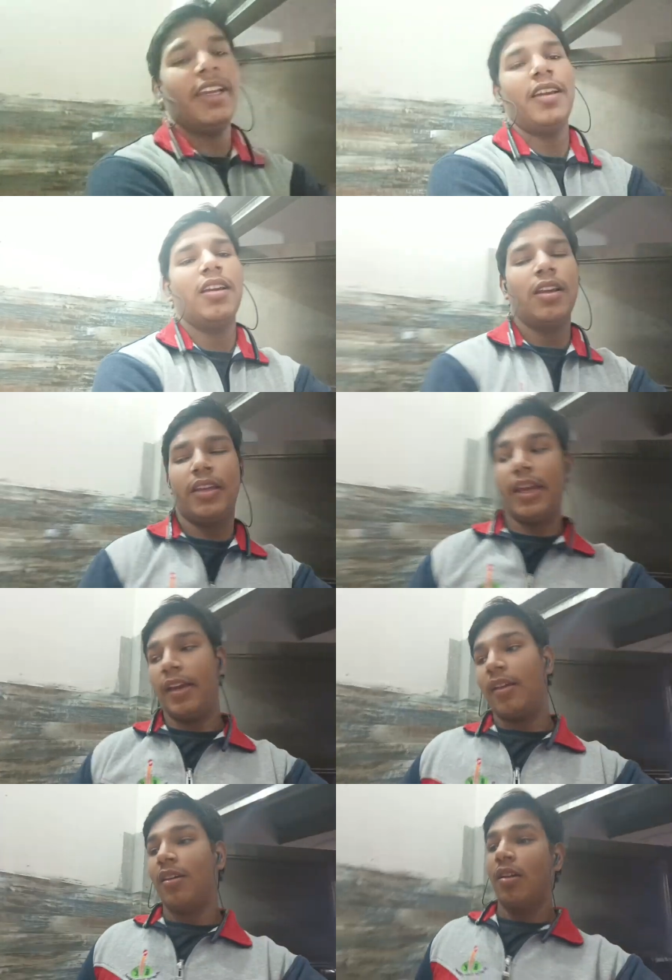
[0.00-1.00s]
है कि
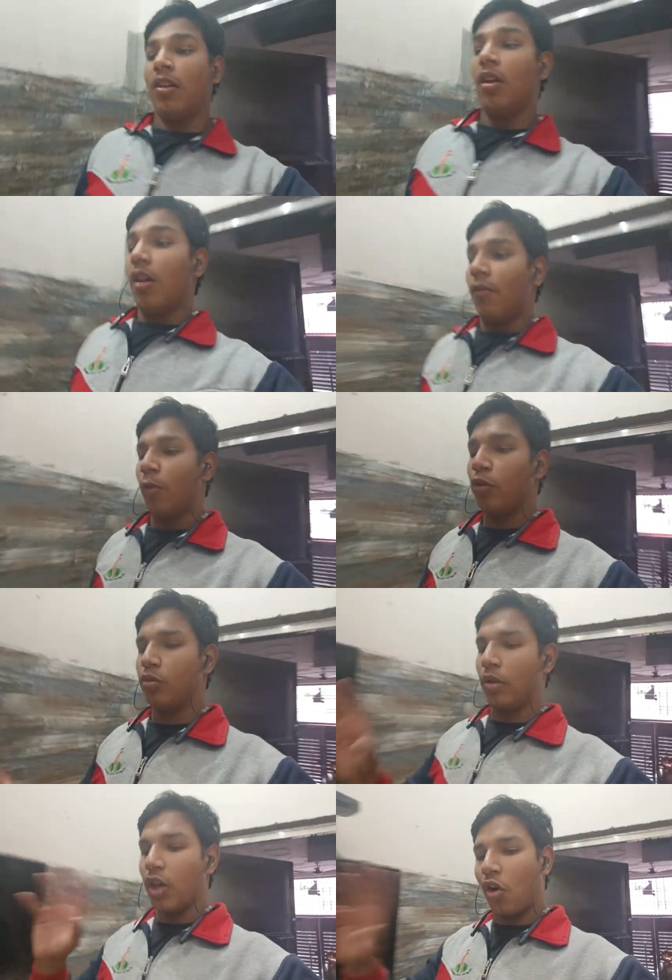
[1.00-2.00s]
वो
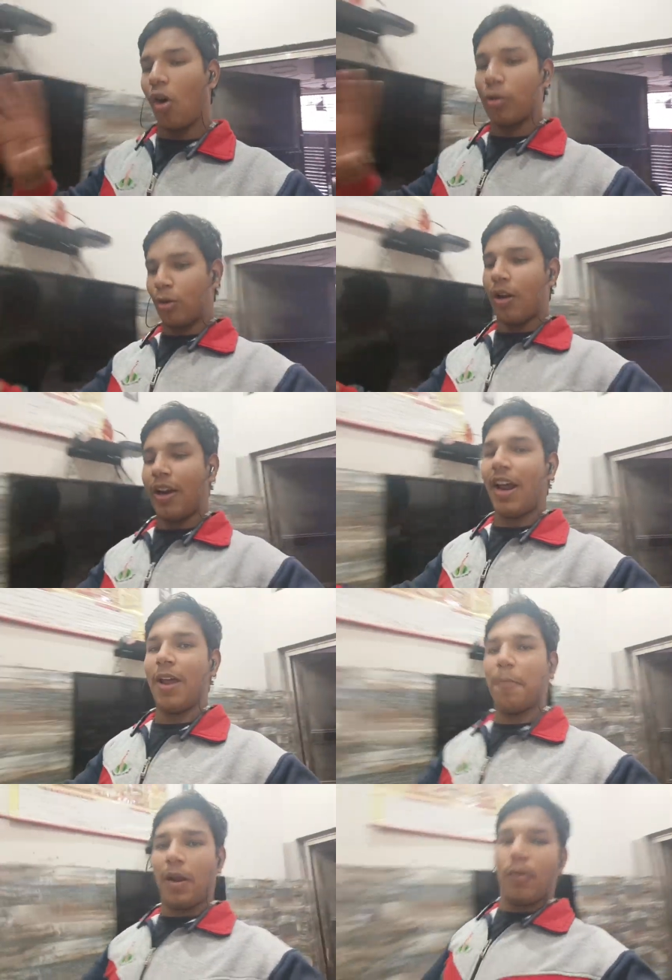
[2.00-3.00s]
रिकॉर्ड तो कर रहा
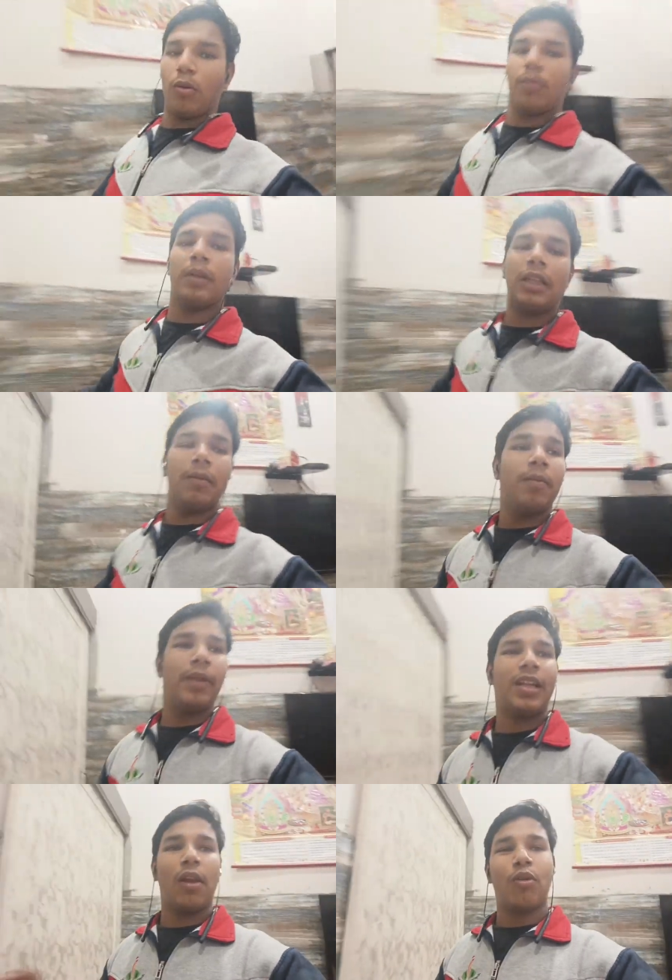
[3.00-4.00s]
है पर वो मतलब
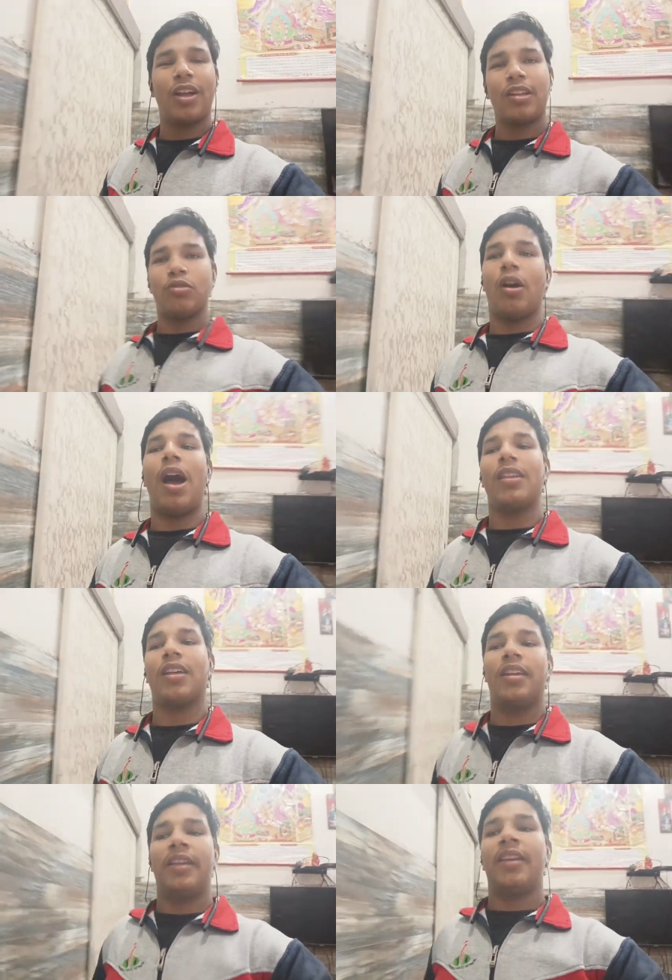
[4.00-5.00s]
मैं डाउनलोड करता तो
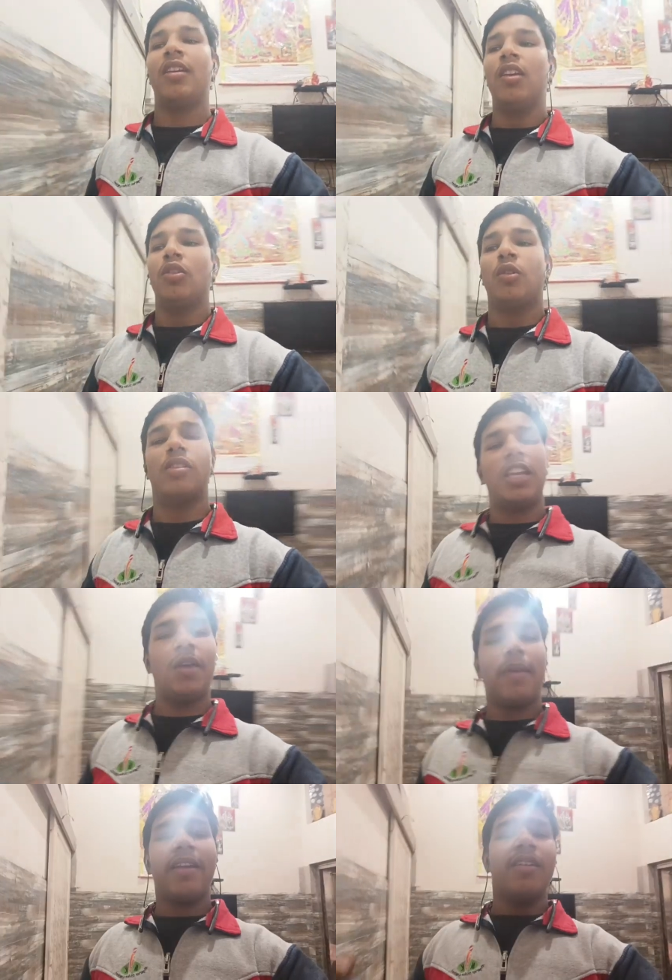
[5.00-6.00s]
आता नहीं है तो
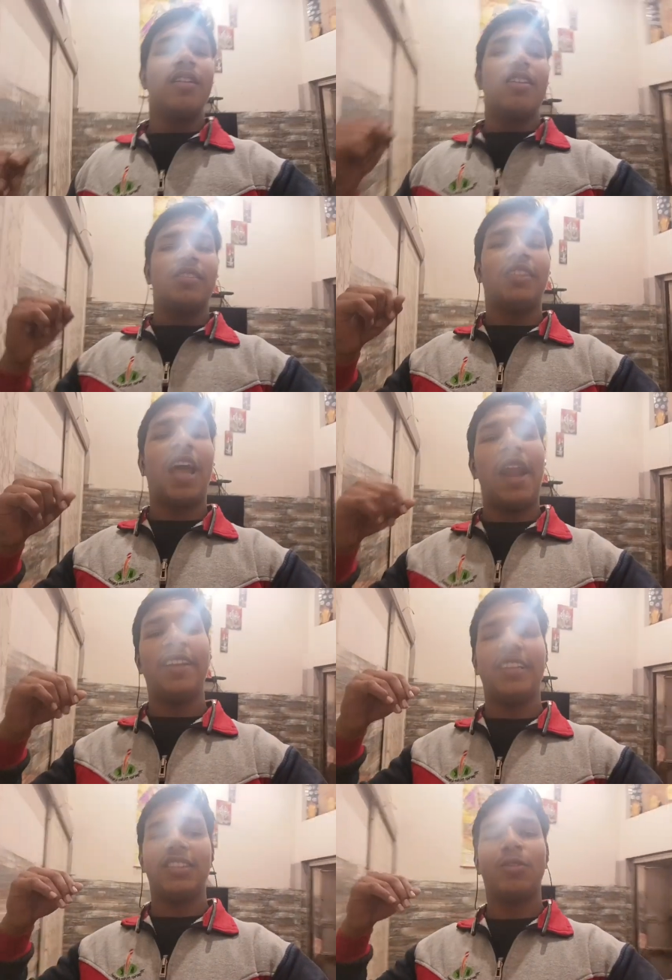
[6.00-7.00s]
इसलिए मैं
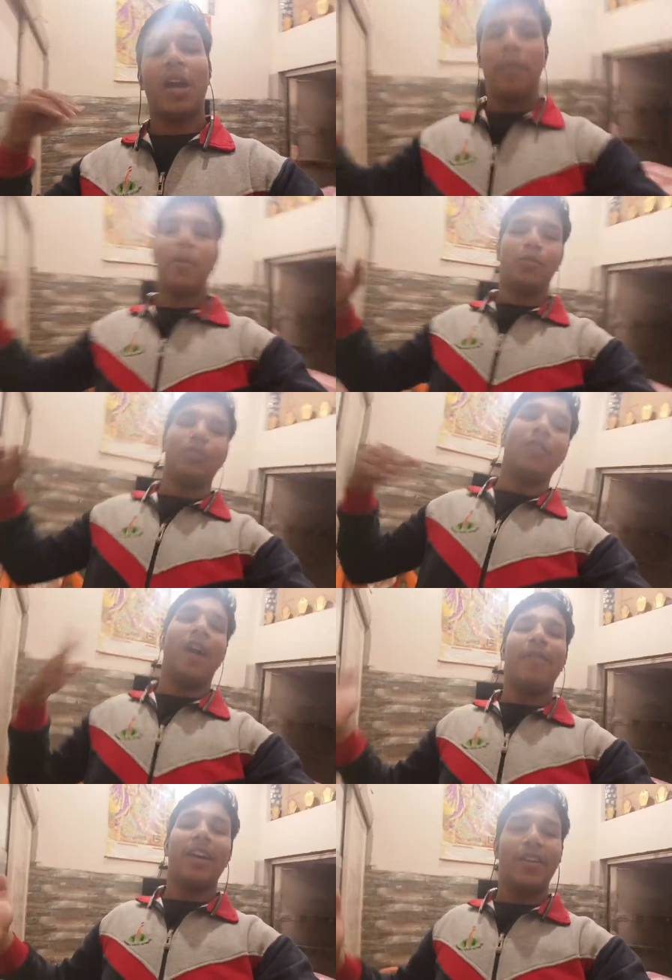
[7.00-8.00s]
डायरेक्ट जैसे दुकान पहुंचूंगा तो
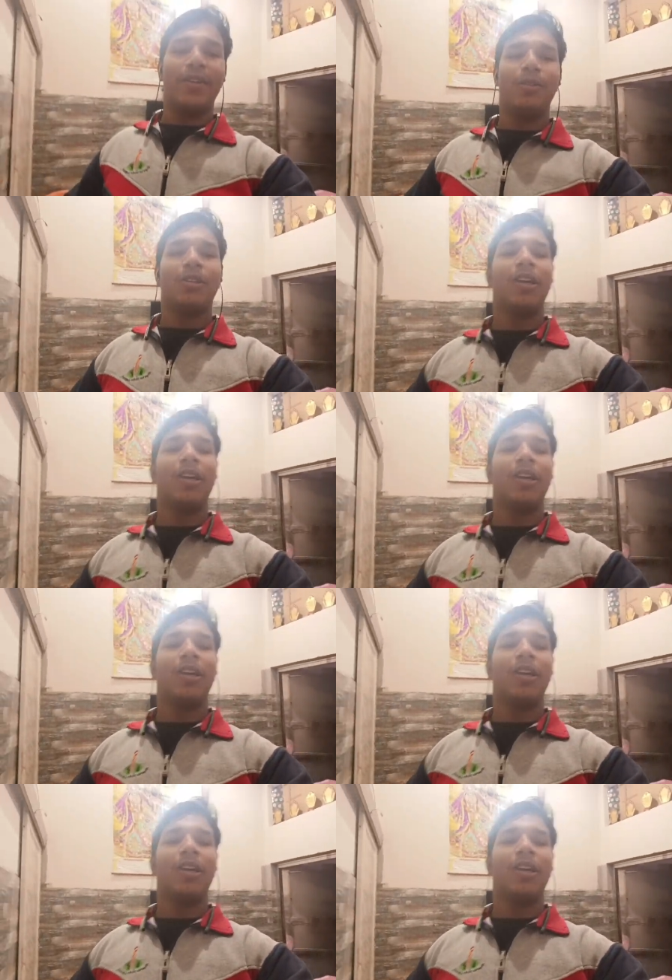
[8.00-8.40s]
वहां वहां की वीडियो